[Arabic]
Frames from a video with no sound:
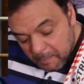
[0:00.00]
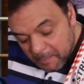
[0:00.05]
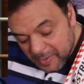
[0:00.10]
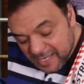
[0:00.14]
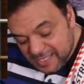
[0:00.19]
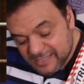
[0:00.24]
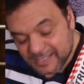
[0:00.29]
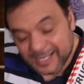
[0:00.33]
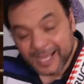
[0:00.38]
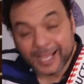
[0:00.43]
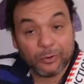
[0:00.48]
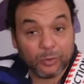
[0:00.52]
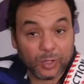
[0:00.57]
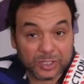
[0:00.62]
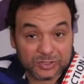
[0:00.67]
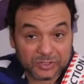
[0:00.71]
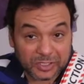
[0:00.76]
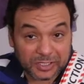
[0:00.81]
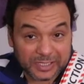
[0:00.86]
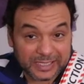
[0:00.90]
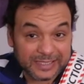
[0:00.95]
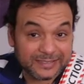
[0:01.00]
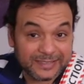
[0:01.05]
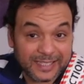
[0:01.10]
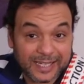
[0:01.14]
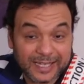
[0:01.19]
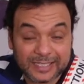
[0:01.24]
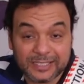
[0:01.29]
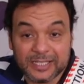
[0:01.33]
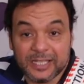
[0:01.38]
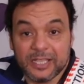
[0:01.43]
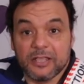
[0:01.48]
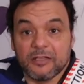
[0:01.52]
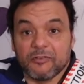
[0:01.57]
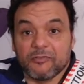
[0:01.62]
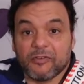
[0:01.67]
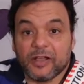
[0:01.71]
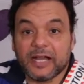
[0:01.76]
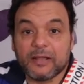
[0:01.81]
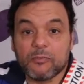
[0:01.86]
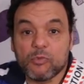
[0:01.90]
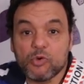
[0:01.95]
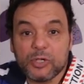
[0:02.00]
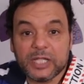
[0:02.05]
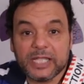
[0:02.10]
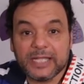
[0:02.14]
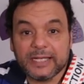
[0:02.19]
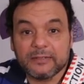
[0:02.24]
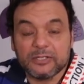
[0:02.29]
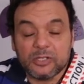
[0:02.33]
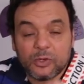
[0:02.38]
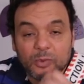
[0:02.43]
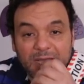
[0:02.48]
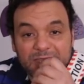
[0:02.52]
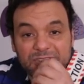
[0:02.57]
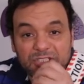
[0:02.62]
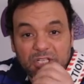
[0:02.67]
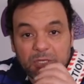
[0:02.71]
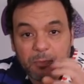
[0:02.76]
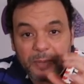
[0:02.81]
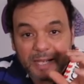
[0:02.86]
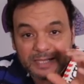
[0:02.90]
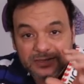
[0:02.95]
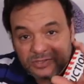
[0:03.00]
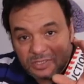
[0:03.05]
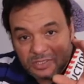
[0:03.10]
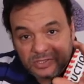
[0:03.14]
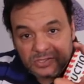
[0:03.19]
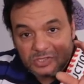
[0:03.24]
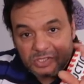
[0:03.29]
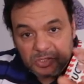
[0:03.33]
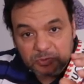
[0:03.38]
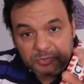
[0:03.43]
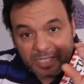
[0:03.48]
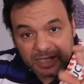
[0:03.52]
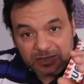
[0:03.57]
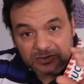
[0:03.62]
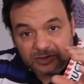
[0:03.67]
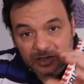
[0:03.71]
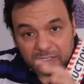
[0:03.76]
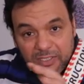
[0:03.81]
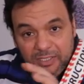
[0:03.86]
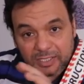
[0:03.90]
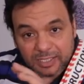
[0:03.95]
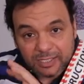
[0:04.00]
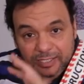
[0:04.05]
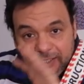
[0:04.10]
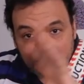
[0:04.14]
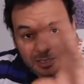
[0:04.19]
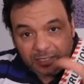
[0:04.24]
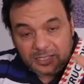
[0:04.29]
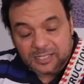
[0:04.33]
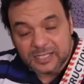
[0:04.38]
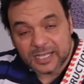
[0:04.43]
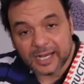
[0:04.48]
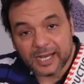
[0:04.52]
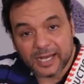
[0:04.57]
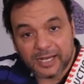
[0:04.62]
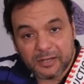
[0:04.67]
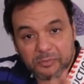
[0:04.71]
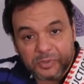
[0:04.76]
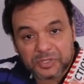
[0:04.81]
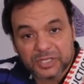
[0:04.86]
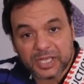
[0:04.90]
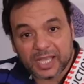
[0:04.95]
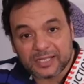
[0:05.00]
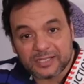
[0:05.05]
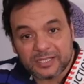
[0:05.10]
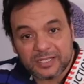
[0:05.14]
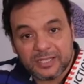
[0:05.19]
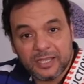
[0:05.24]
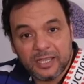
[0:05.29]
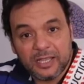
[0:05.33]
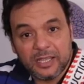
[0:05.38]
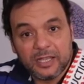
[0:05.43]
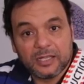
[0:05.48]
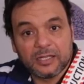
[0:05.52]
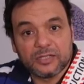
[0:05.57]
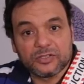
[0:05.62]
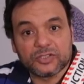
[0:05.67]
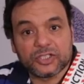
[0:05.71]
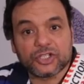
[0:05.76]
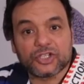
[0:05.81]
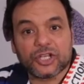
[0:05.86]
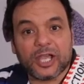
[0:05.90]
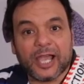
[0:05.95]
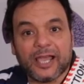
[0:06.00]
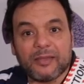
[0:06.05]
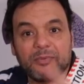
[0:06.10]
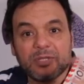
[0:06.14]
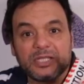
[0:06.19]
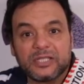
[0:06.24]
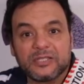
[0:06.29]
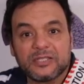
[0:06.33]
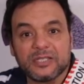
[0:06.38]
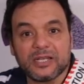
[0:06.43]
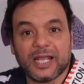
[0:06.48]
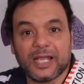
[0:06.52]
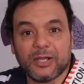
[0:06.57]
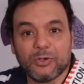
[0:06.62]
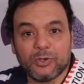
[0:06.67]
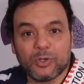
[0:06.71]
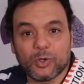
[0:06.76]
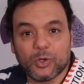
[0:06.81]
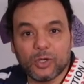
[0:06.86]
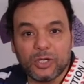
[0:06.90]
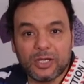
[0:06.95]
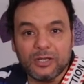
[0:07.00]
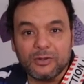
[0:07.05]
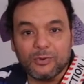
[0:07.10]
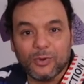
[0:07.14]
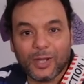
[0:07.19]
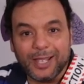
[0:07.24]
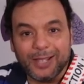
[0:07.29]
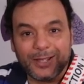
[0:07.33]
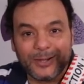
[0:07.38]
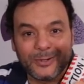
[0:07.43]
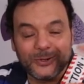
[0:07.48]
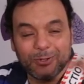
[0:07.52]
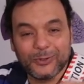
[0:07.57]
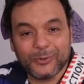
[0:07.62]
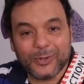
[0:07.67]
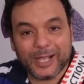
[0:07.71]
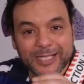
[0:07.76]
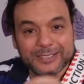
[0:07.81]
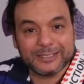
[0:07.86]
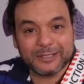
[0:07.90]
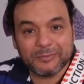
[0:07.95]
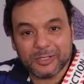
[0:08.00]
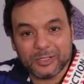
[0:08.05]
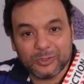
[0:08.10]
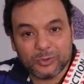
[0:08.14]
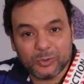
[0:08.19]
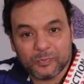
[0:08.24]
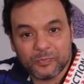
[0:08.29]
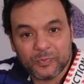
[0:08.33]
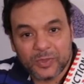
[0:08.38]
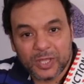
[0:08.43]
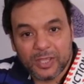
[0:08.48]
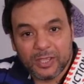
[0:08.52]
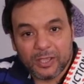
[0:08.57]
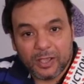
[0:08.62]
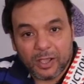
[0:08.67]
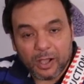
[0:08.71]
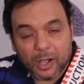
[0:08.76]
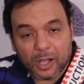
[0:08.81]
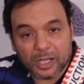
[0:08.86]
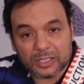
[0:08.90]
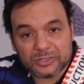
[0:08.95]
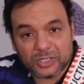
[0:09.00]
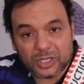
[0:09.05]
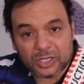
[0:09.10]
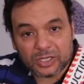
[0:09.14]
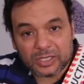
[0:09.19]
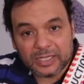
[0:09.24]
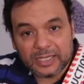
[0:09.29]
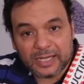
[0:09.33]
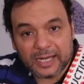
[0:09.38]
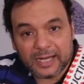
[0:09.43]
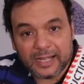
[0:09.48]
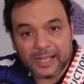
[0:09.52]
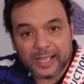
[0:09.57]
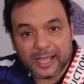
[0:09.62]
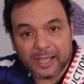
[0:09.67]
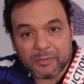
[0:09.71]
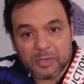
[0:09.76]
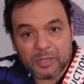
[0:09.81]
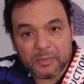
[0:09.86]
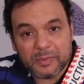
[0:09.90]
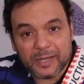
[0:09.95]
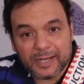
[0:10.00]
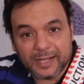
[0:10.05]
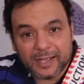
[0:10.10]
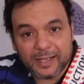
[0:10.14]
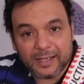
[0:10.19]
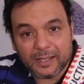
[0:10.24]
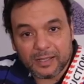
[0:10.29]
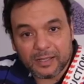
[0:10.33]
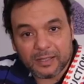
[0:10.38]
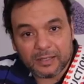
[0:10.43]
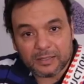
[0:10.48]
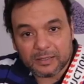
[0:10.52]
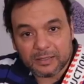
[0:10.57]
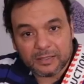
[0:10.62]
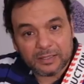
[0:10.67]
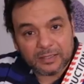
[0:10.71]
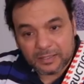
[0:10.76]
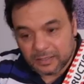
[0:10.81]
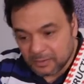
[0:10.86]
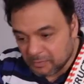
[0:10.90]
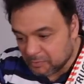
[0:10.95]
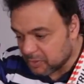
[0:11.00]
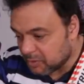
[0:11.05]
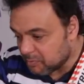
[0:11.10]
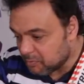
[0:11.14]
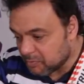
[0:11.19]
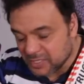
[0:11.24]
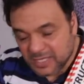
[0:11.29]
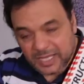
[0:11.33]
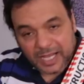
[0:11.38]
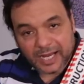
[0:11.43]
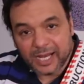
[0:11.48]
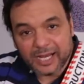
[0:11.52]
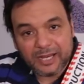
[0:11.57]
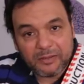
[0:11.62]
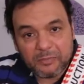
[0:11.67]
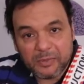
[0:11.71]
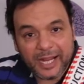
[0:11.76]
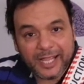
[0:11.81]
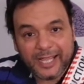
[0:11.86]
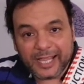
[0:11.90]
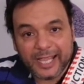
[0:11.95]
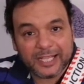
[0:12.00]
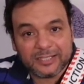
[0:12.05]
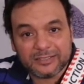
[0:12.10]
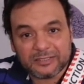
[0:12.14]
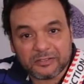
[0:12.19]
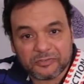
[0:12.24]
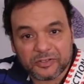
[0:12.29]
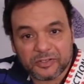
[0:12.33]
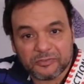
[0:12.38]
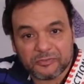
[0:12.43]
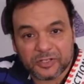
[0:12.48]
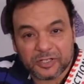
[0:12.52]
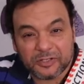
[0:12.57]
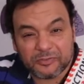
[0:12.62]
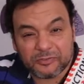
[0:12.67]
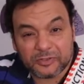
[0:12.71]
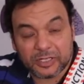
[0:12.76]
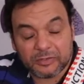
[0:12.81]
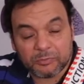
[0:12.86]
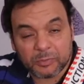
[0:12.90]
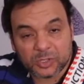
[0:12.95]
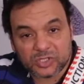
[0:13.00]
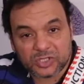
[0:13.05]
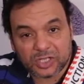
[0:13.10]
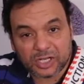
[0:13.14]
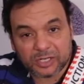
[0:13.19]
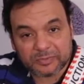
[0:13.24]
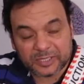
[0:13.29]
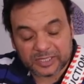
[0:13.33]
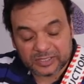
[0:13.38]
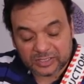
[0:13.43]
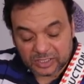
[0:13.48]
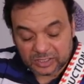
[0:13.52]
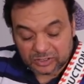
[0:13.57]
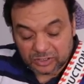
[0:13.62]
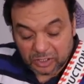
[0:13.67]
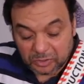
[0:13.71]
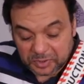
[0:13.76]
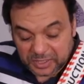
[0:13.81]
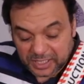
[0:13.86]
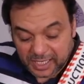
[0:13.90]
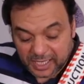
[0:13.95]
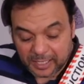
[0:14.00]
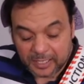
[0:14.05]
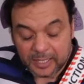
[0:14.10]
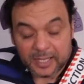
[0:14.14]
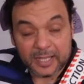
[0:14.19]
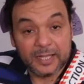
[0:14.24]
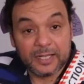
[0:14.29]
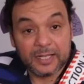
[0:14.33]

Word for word: بس على الوتر الثالث فانا ممكن دلوقتي الباترنز بتاعت السلالم بتاعتي تشعبت كتير قوي كل و... كل واحده منهم اقدر ان انا اعمل منها آه، سلالم من اي حته في في المسطره بتاعت الجيتار بتاعي